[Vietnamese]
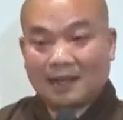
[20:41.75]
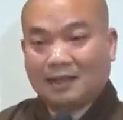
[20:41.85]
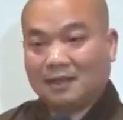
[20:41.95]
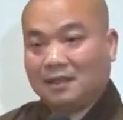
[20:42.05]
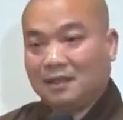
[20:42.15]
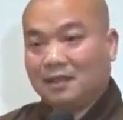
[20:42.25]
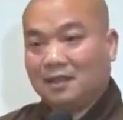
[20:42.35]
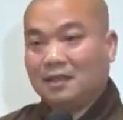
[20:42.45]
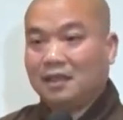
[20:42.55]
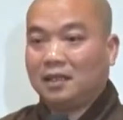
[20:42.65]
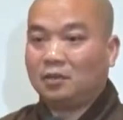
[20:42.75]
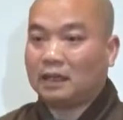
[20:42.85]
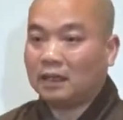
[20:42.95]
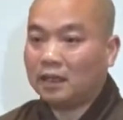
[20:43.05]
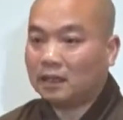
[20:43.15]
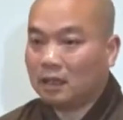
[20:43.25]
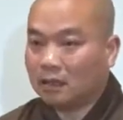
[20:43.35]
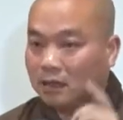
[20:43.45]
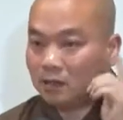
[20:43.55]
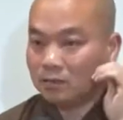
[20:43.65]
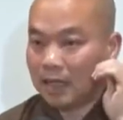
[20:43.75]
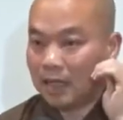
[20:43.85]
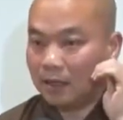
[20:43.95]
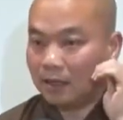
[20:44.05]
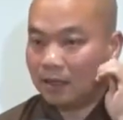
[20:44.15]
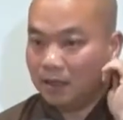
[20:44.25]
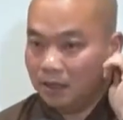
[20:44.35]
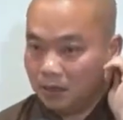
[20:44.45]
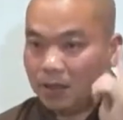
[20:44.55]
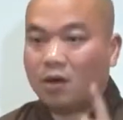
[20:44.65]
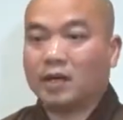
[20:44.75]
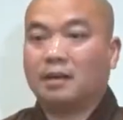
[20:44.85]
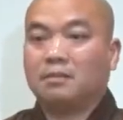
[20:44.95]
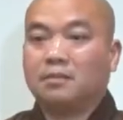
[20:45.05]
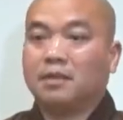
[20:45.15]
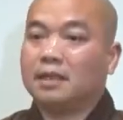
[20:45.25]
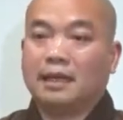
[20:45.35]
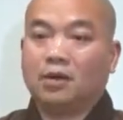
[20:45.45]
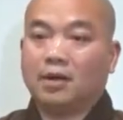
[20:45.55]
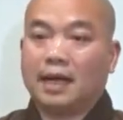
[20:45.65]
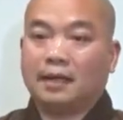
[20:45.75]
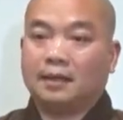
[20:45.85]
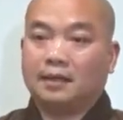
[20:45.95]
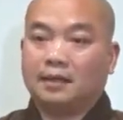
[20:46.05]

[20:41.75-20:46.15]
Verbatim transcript: à vậy thì chúng ta thấy cái thần kinh chúng ta nó nó hoạt động rất là rõ ràng